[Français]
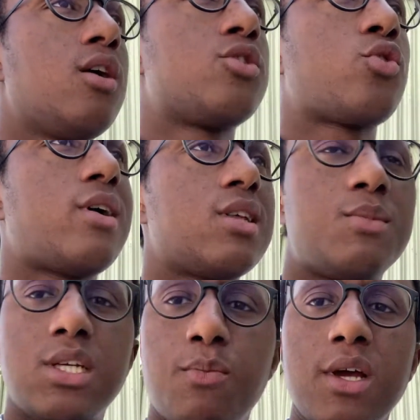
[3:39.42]
tu auras des
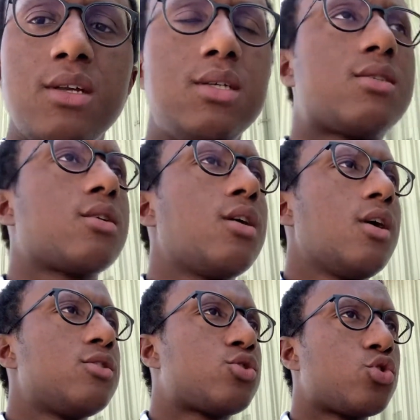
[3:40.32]
petites playlists
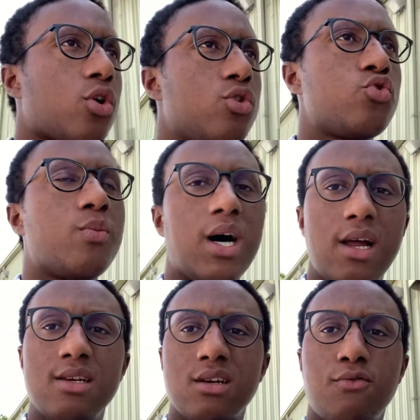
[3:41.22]
sur
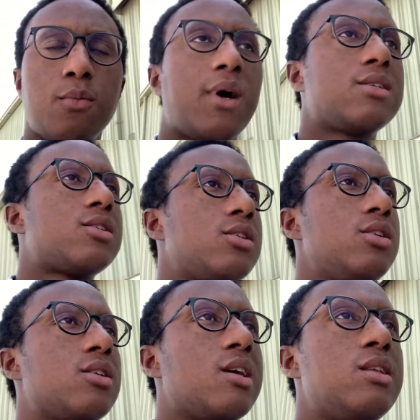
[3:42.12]
Dubaï, les infos
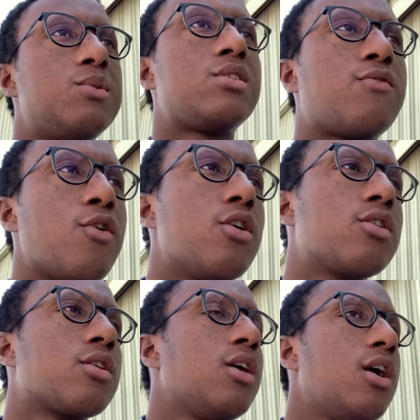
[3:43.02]
pratiques, il y a des petits
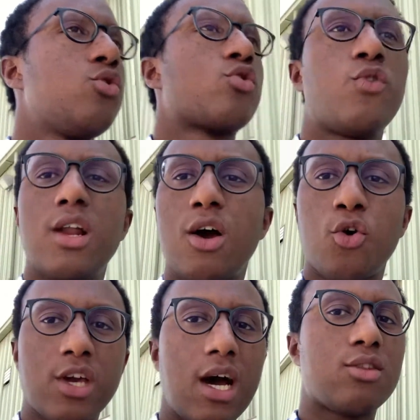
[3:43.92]
vlogs. Donc voilà,
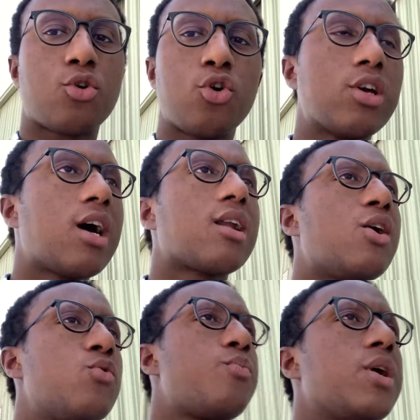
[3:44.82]
regarde, regarde
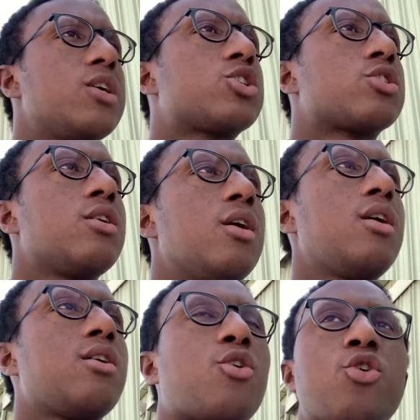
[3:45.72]
la homepage,
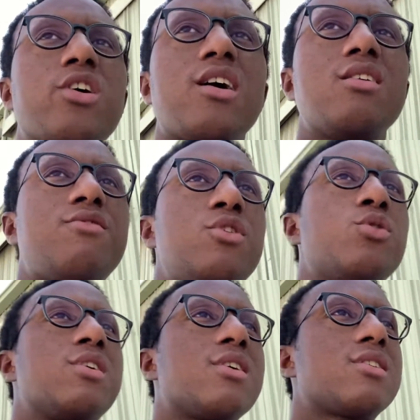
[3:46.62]
regarde les vidéos
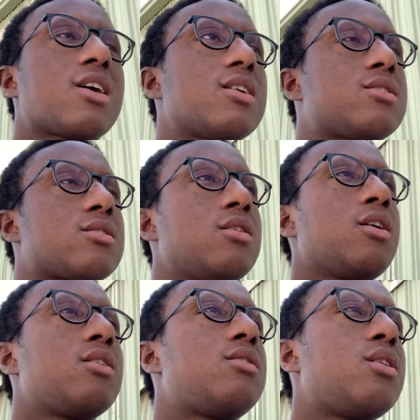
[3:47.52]
qui t'intéressent,
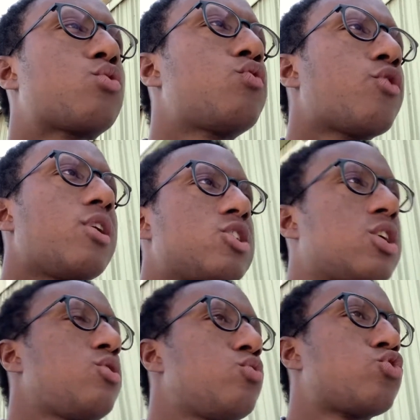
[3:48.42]
découvre la
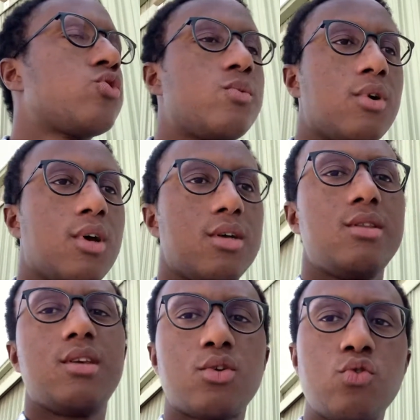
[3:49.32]
chaîne YouTube,
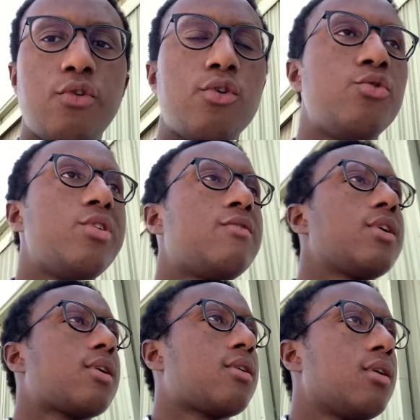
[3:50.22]
découvre
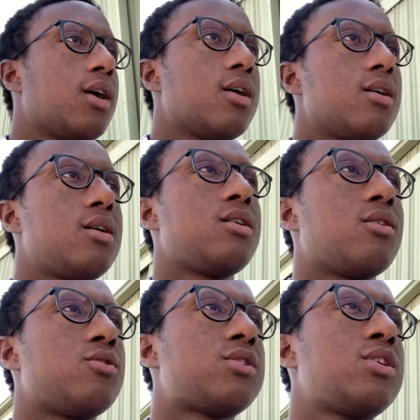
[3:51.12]
l'univers. Et
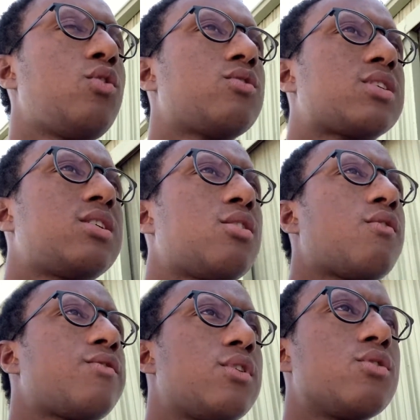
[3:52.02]
euh, sinon, si tu as
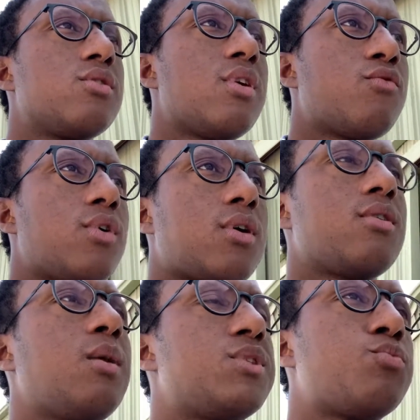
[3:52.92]
envie d'avoir
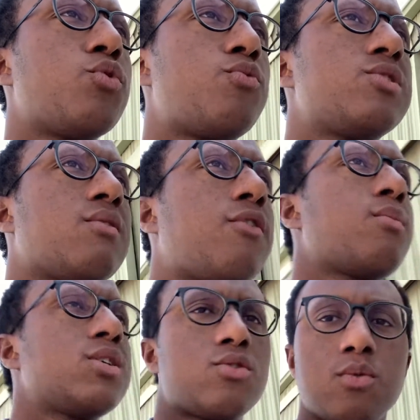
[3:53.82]
euh, un petit peu plus
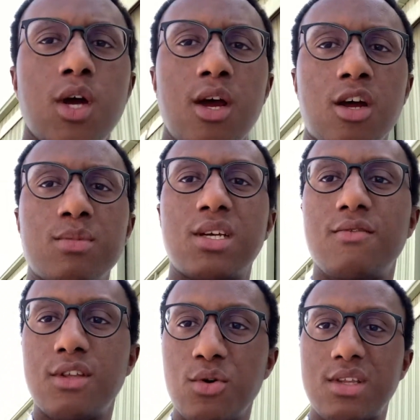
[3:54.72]
d'informations, comme cette
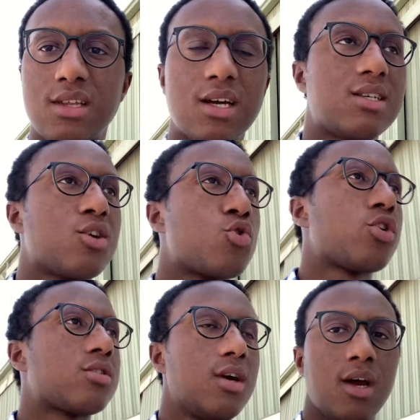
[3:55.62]
vidéo était assez
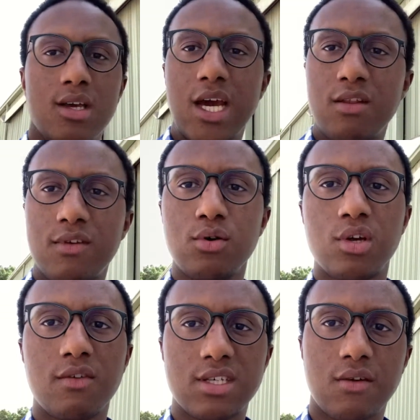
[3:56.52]
courte, il y a une vidéo
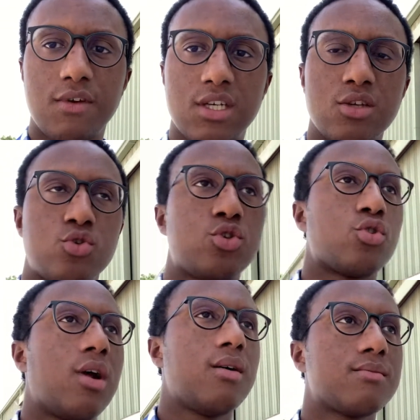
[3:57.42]
qui va s'afficher juste
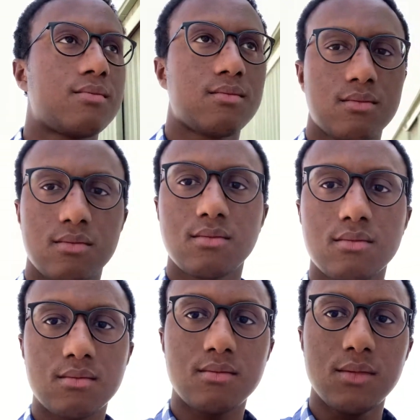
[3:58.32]
là.
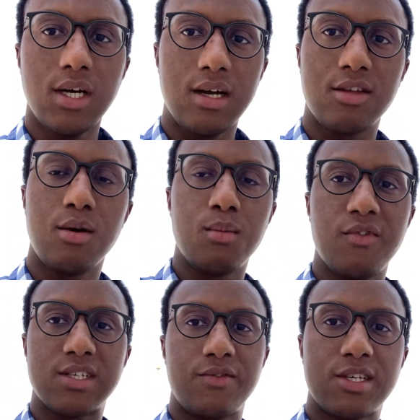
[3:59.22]
Ah, attends, normalement, elle
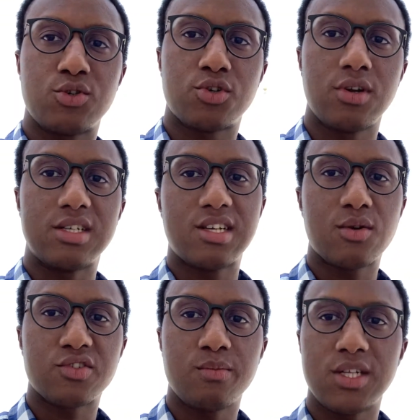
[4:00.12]
va s'afficher juste là. Tu sais
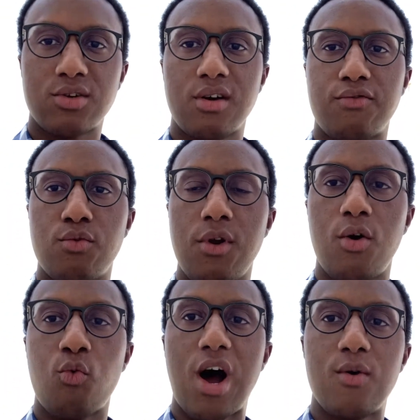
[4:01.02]
quoi, je vais mettre sur un fond
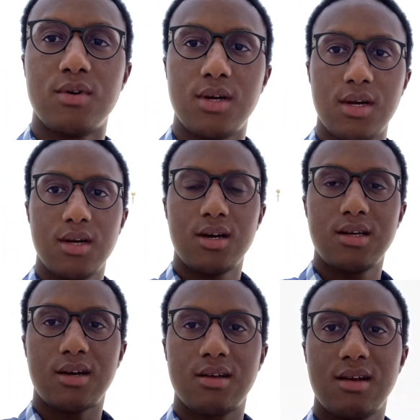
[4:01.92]
blanc. Waouh Regarde,